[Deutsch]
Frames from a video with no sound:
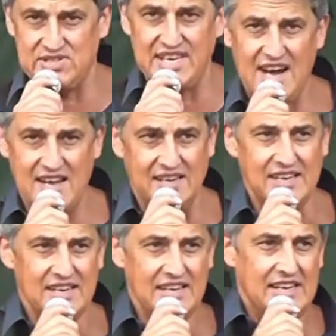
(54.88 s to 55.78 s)
zu sagen,
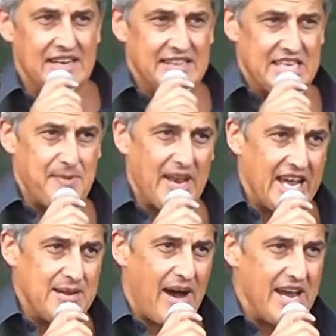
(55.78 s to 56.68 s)
dass man
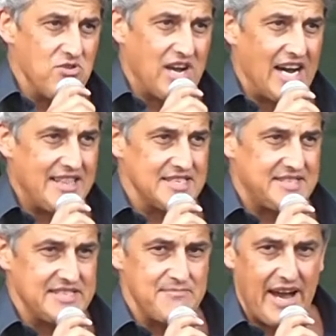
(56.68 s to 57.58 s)
eine Meinung hat,
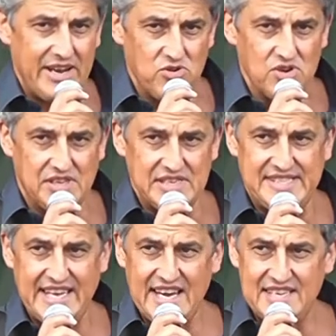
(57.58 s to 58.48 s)
dass diese Meinung
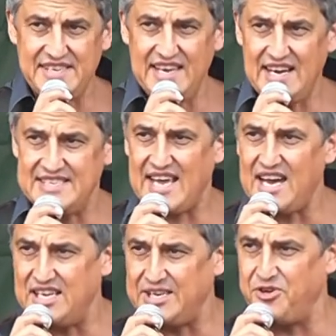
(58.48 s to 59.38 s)
sehr, sehr
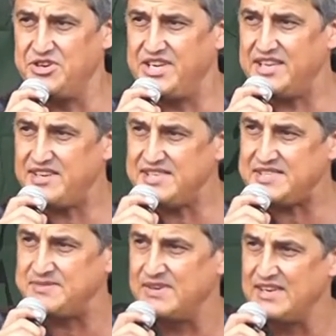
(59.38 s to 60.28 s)
sachlich fundiert
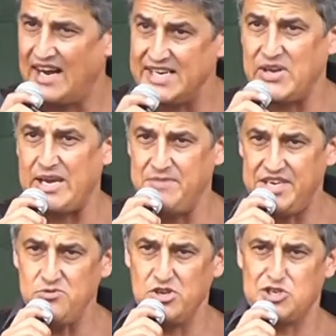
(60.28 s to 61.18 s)
ist, also eben
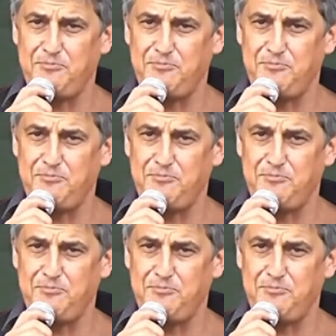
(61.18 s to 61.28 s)
nicht nur eine